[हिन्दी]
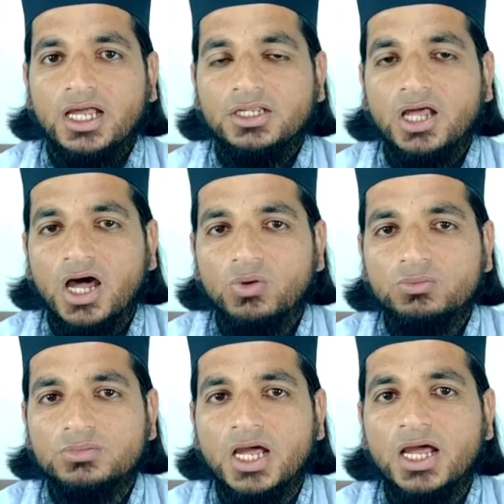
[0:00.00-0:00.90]

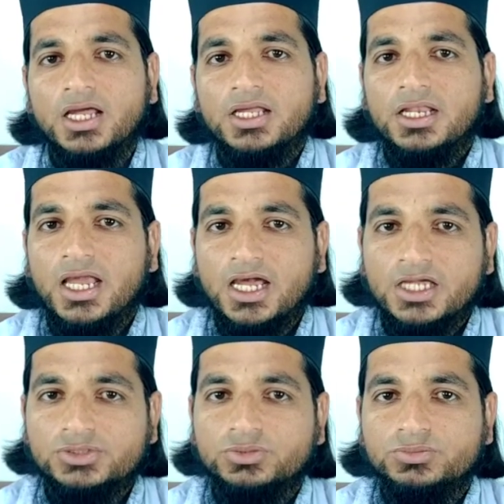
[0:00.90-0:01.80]
अल्लाहुम्मा
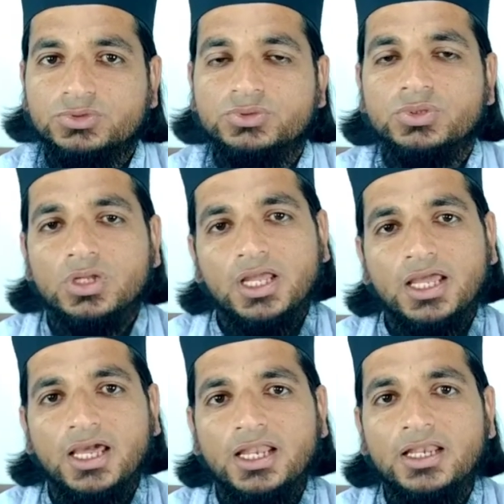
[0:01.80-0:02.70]
लकसुम तो
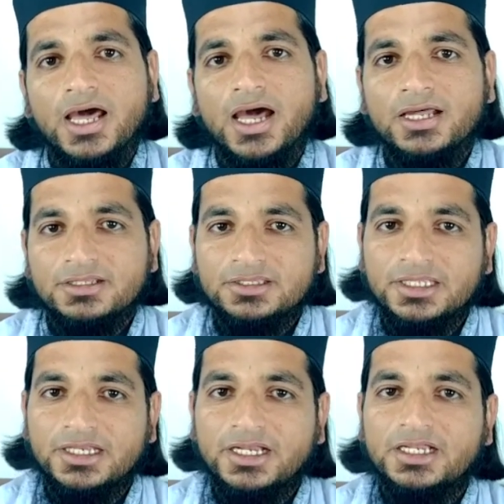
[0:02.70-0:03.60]
ए अल्लाह
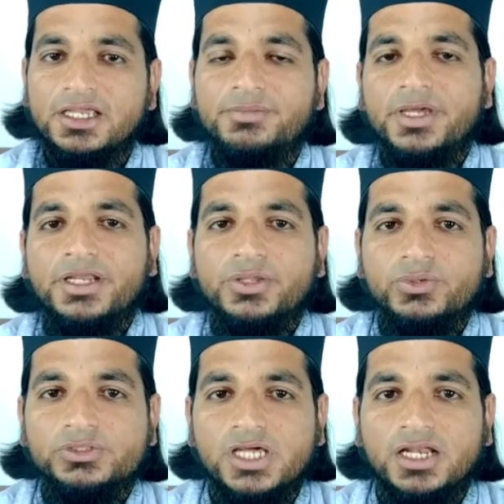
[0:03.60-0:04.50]
तेरे लिए मैंने
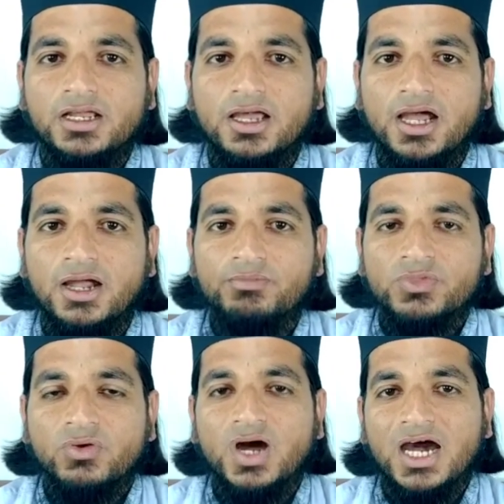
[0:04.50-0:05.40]
रोज़ा रखा व